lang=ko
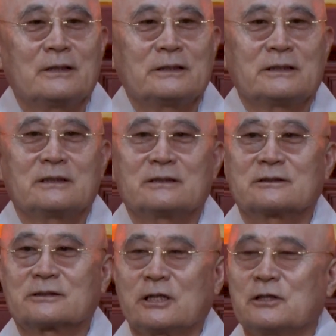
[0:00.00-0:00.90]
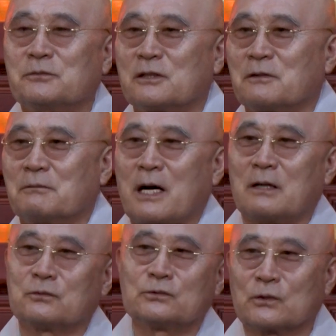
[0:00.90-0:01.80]
이 체험을
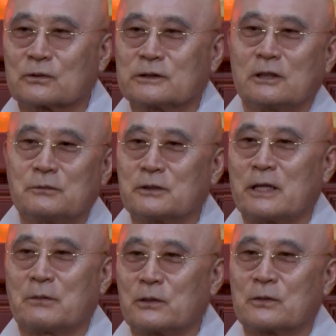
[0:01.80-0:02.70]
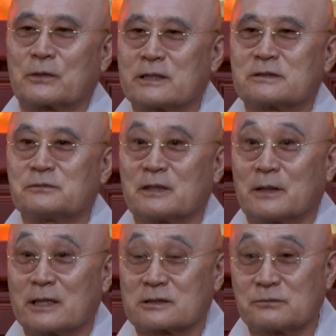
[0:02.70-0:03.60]
마음 운동 체험을 해보려고
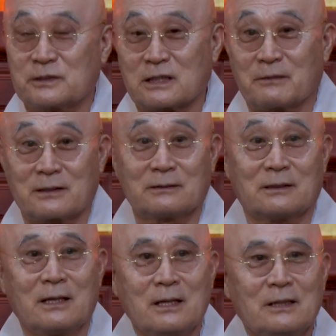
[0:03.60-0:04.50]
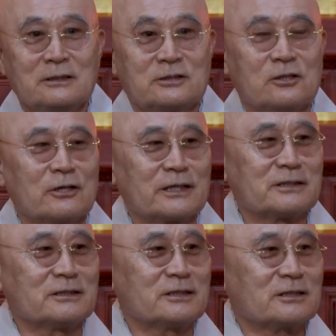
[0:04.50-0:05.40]
했습니다만은
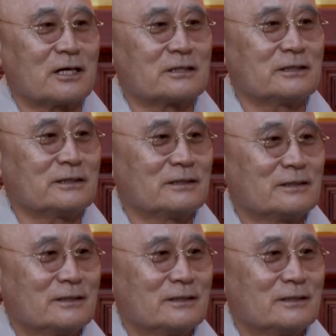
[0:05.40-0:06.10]
정해진 시간이